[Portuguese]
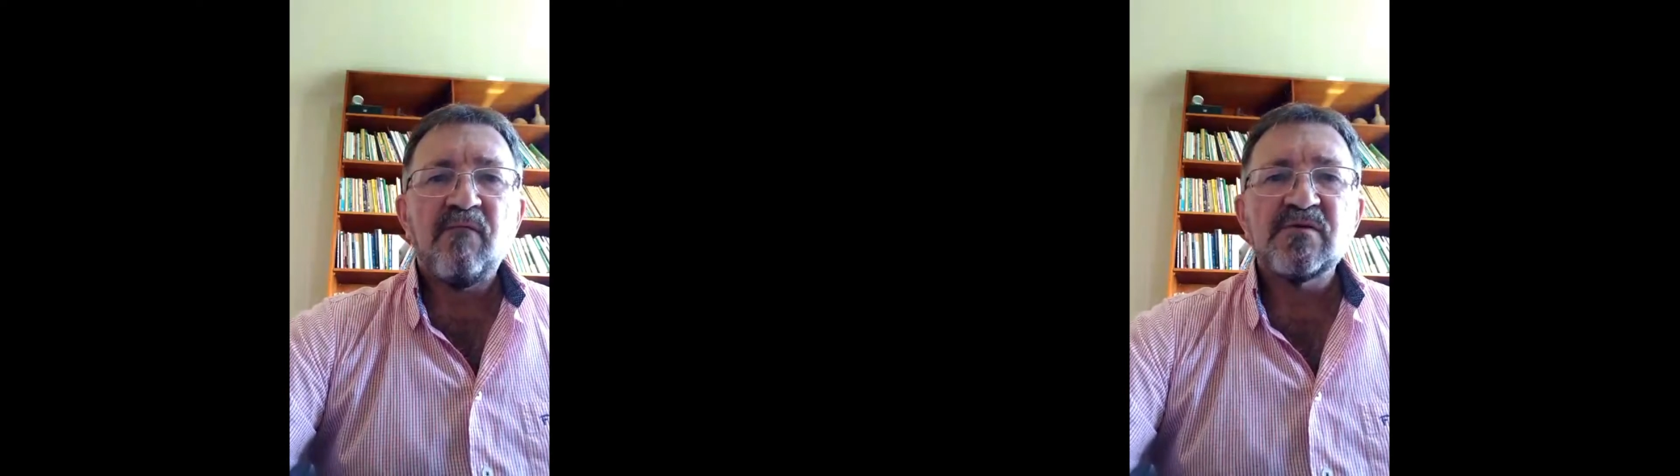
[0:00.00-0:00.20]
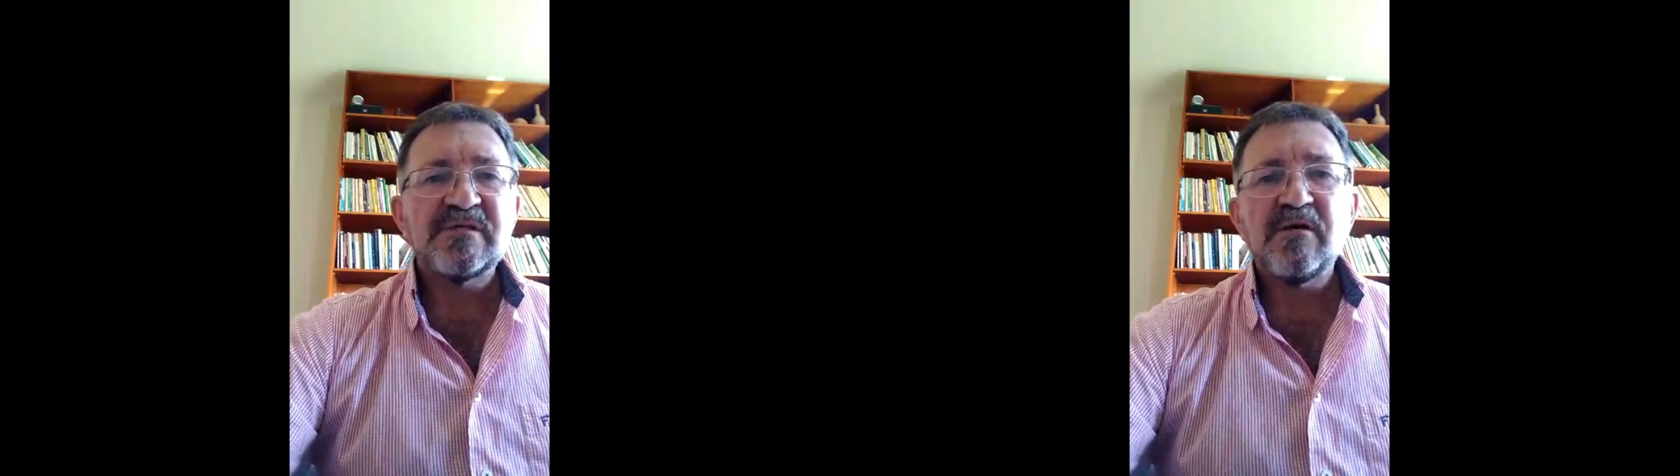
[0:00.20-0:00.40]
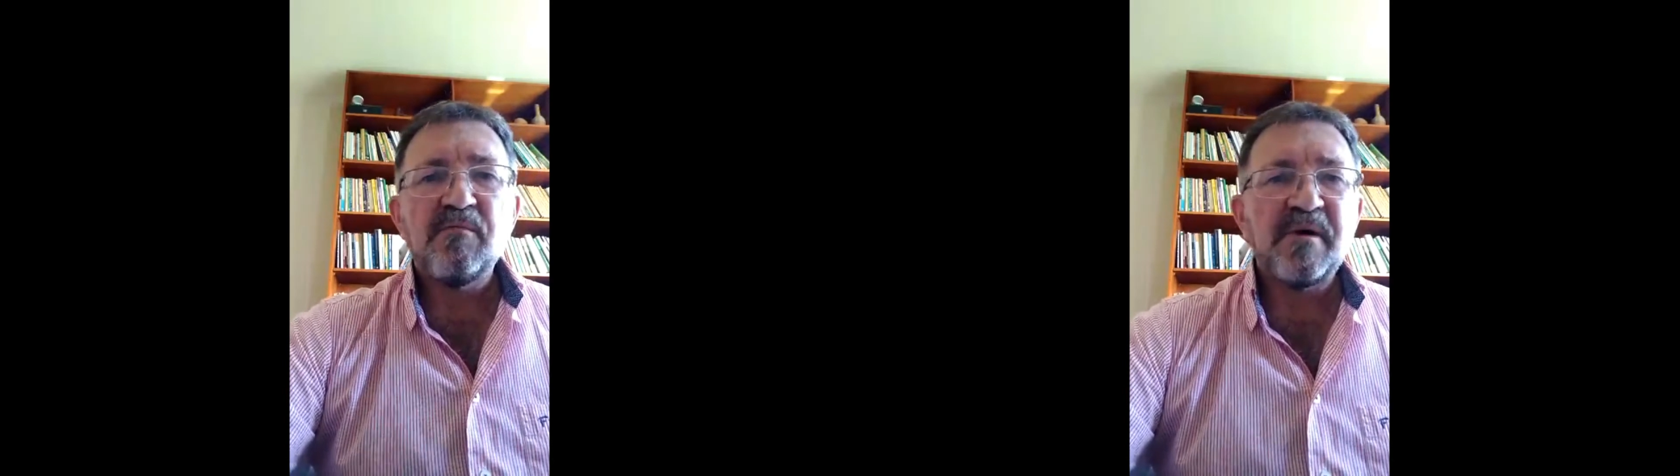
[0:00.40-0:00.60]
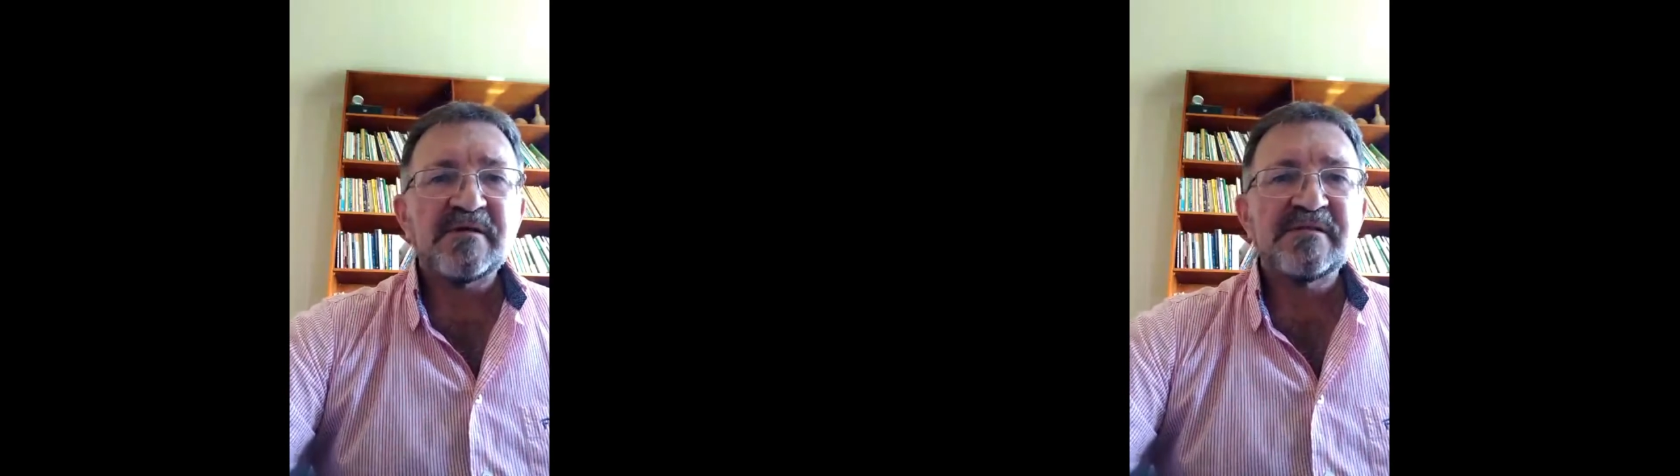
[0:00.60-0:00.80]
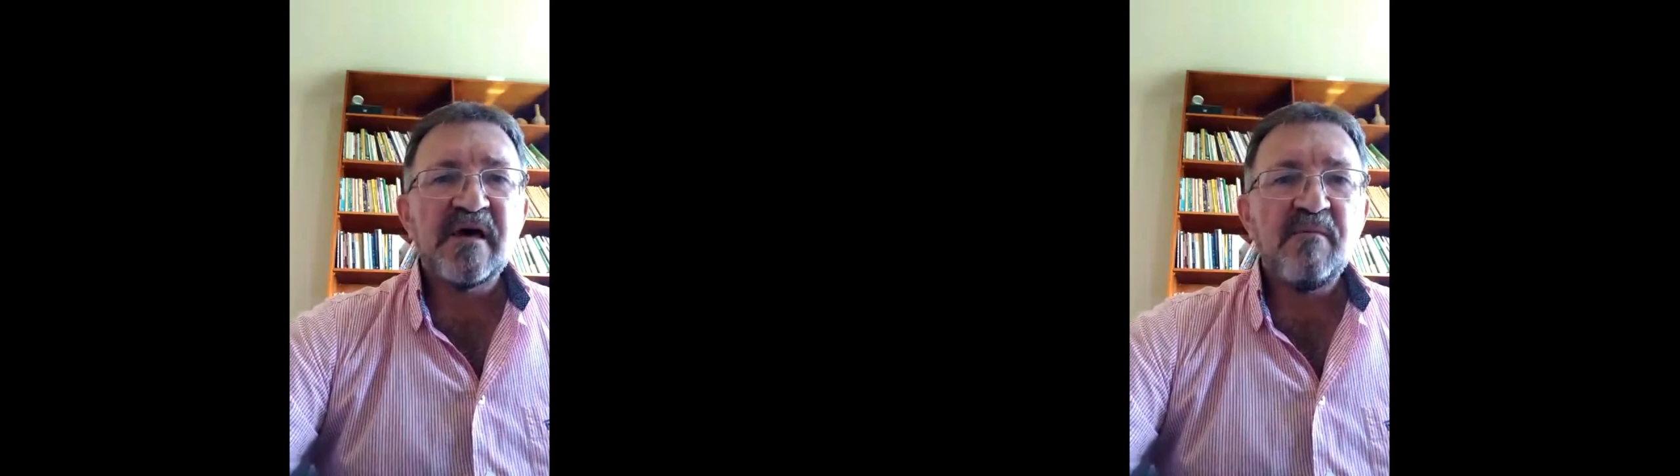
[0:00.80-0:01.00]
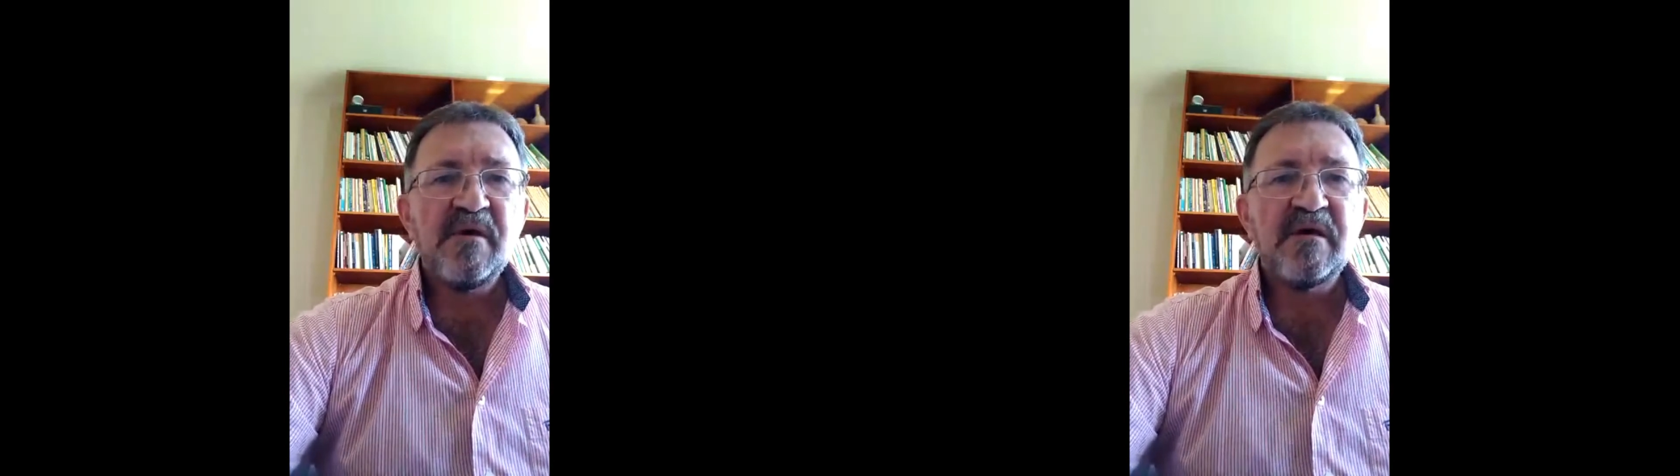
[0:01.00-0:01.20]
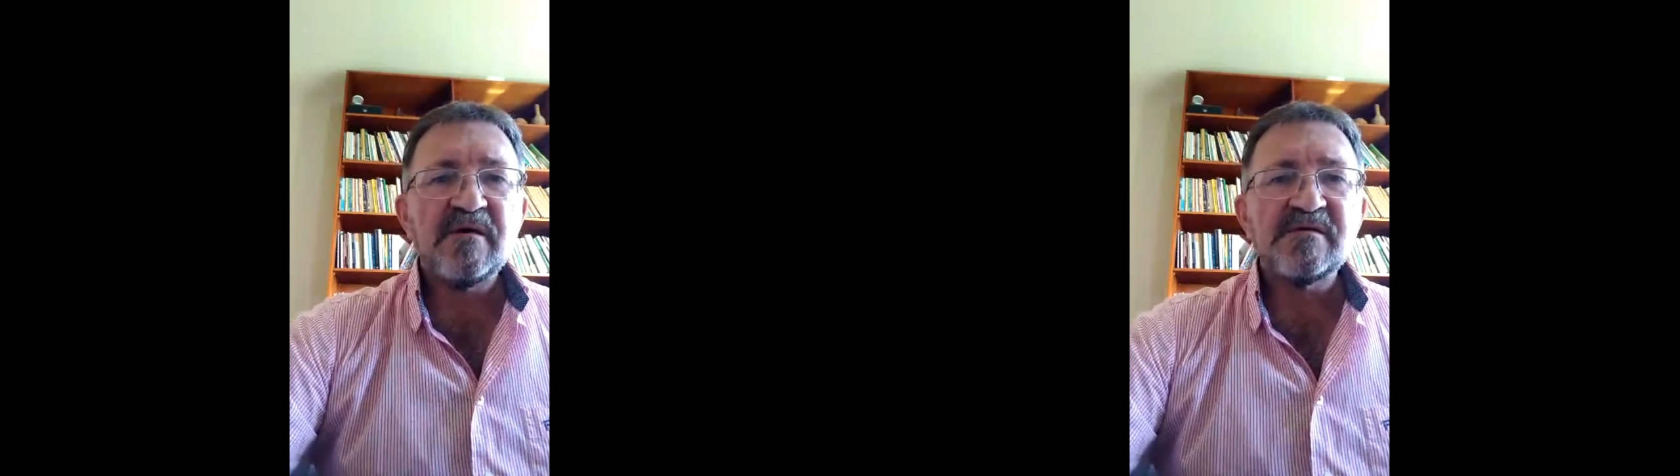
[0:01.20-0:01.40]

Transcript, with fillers: Você não percebe que